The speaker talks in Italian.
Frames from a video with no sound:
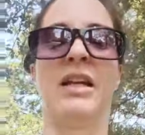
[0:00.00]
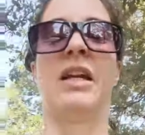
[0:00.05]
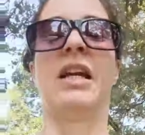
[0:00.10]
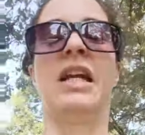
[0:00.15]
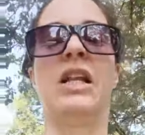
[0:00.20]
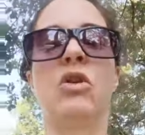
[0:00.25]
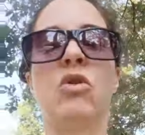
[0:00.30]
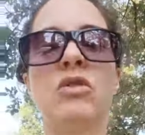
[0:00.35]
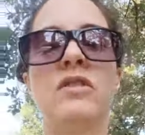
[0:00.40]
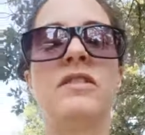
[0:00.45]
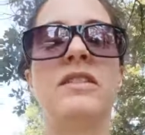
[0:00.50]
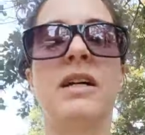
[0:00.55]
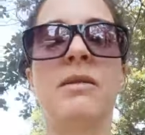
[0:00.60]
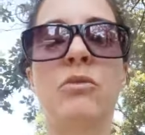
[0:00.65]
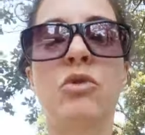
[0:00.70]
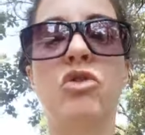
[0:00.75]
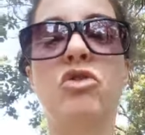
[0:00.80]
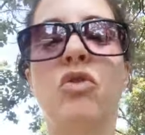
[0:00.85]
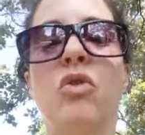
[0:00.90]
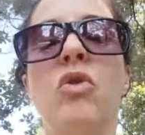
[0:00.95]
Il non
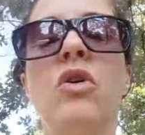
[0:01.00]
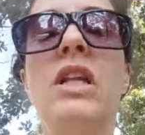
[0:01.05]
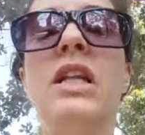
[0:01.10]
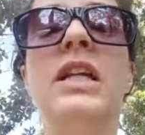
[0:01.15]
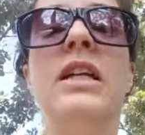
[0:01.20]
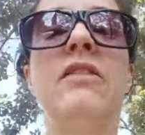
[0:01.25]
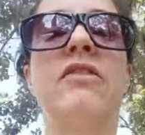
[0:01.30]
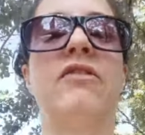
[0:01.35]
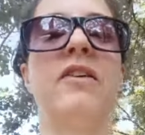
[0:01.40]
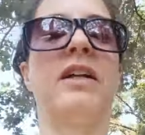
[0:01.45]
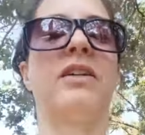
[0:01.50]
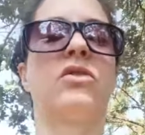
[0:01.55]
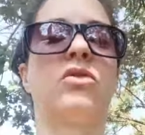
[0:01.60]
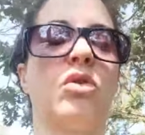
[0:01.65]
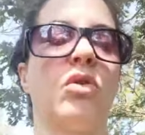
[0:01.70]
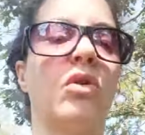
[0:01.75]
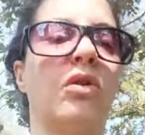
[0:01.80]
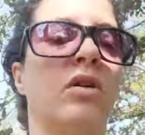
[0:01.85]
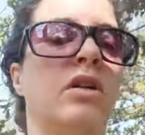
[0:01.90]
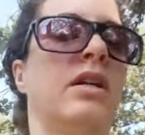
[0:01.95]
siamo soli
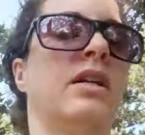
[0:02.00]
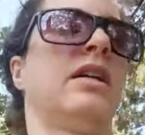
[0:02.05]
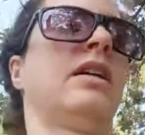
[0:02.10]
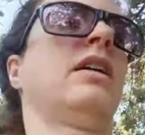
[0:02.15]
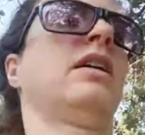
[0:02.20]
fatto